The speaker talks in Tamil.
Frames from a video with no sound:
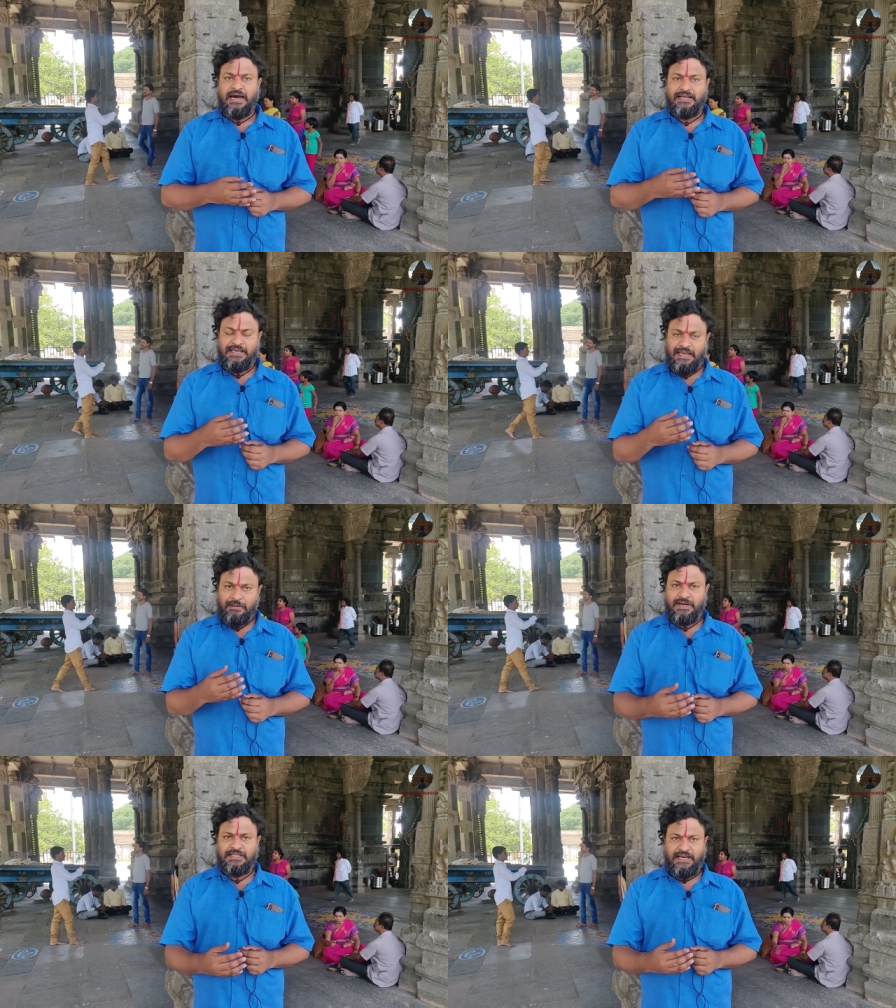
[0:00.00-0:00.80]
அதே
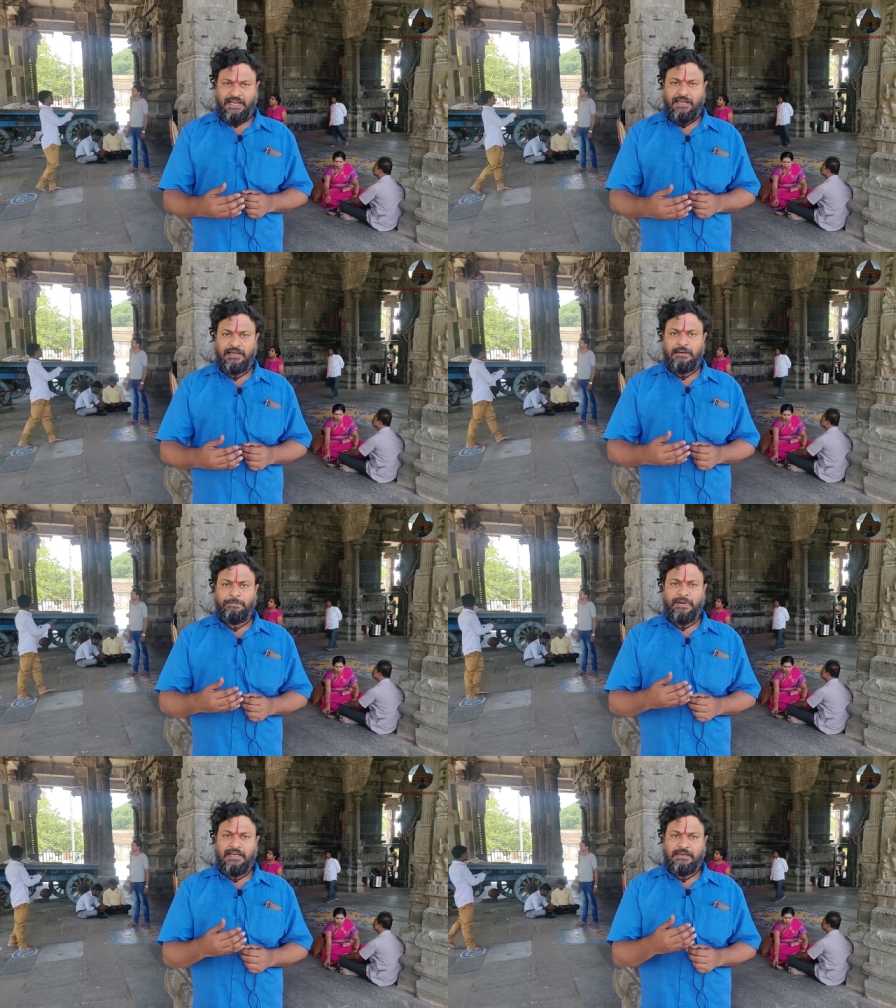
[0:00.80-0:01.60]
மாதிரி
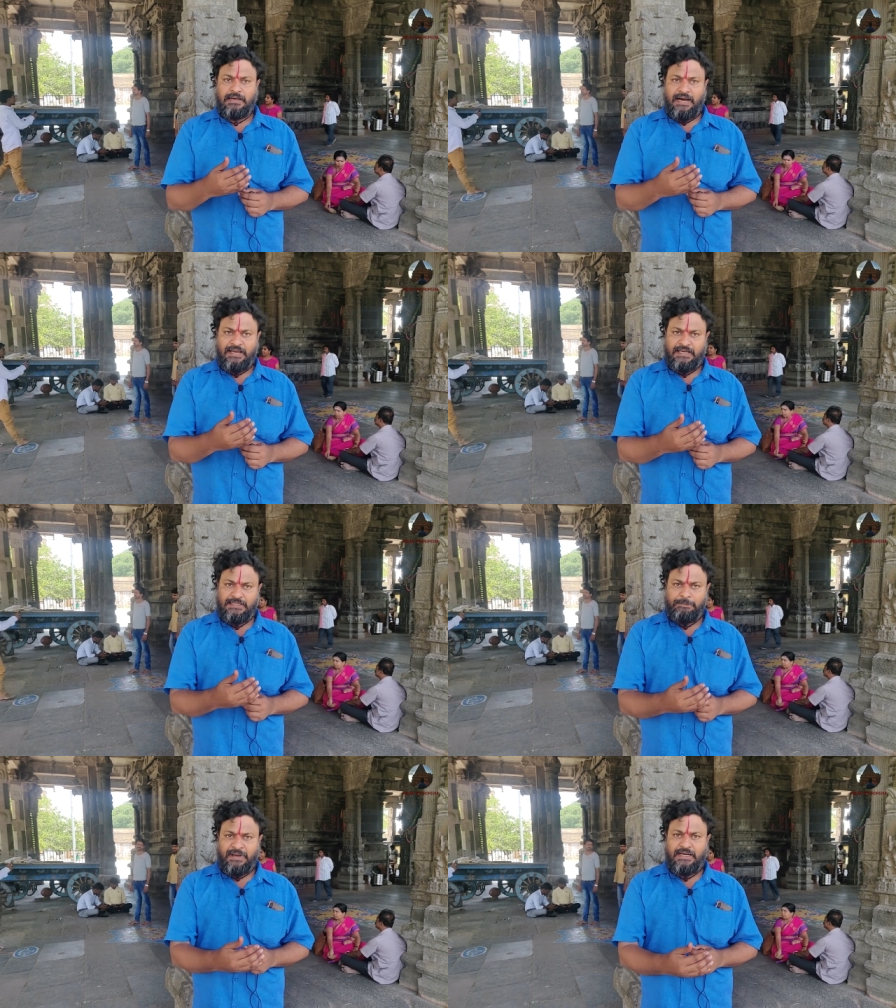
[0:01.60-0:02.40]
பன்
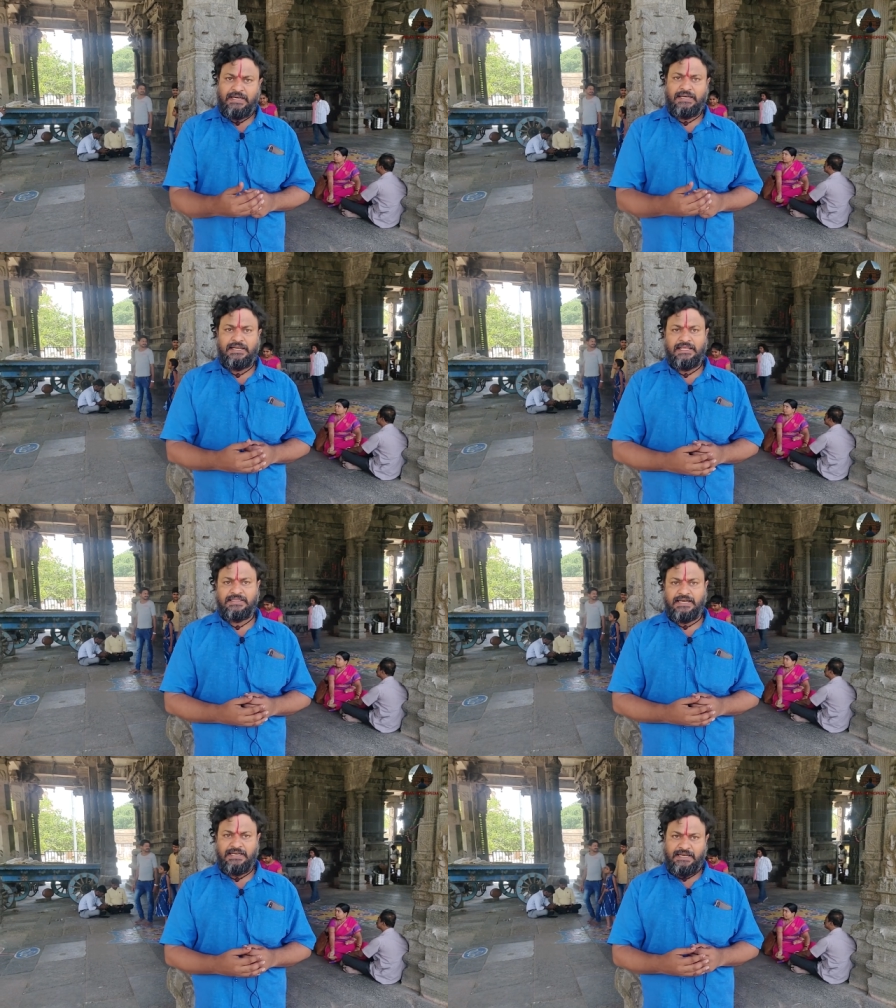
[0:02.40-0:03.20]
ஆயிரத்தி பன்னிரெண்டுல
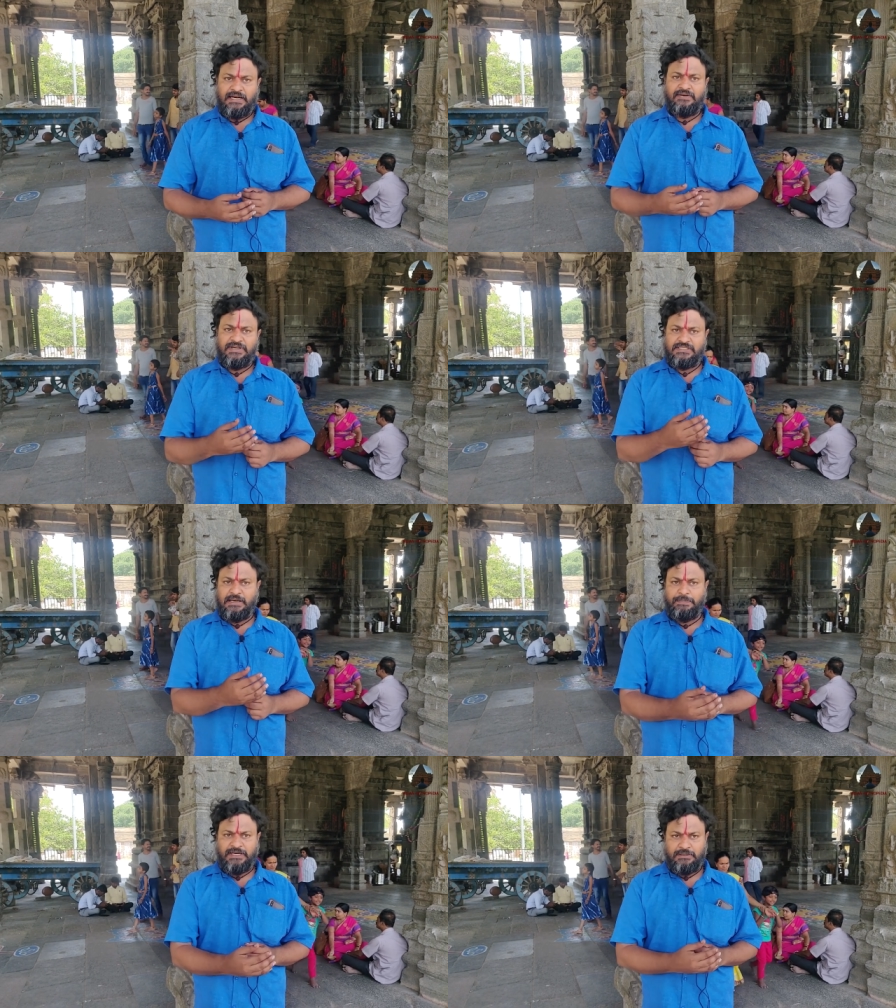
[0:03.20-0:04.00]
தன்னை இளவரசா
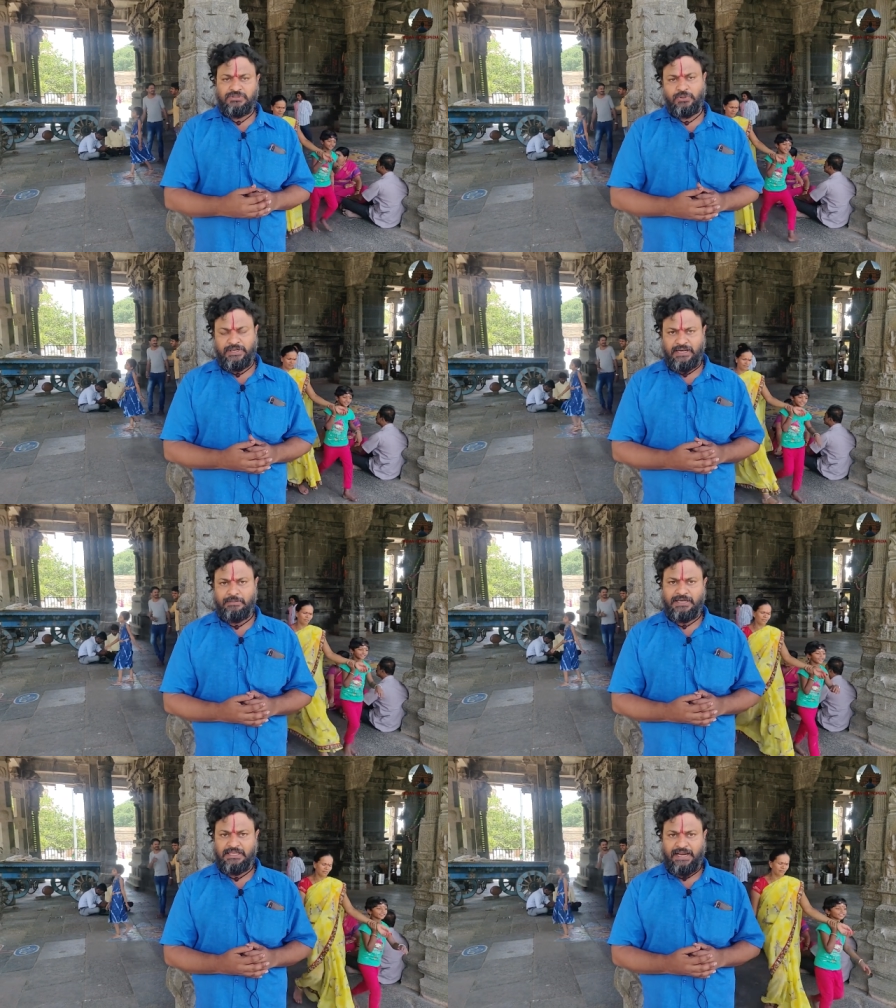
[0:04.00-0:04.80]
பட்டம் சூட்டின
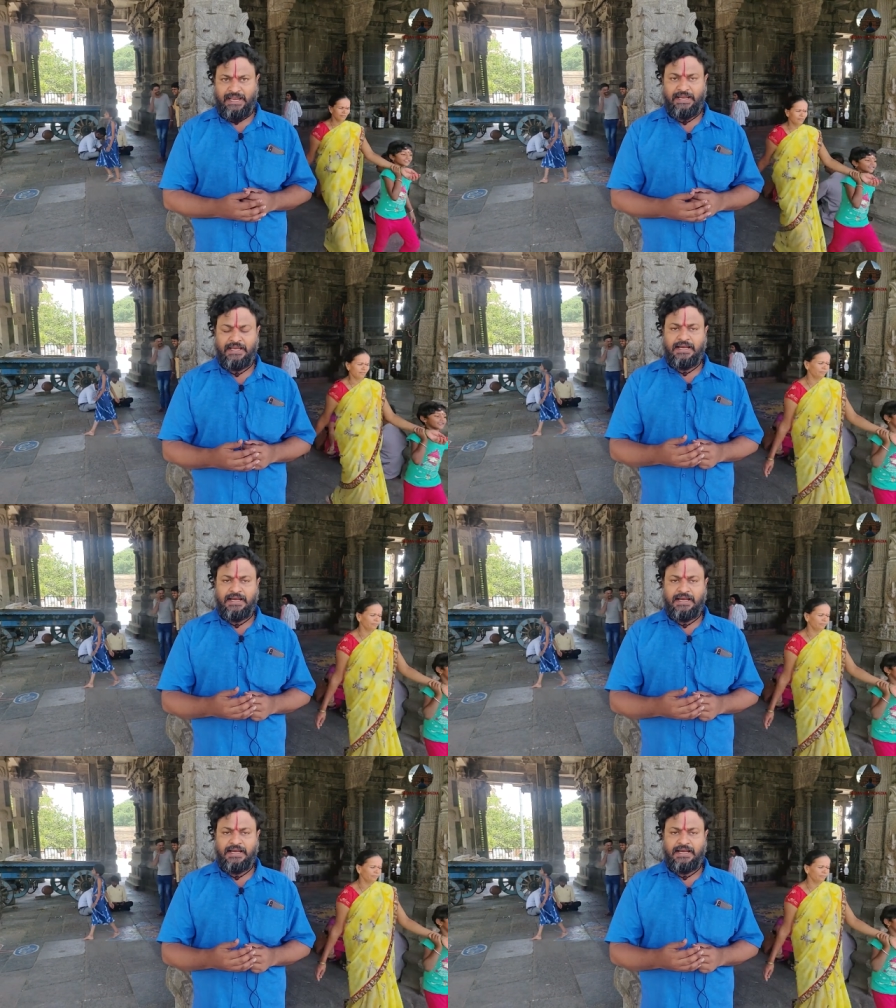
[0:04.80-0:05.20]
மாதிரியே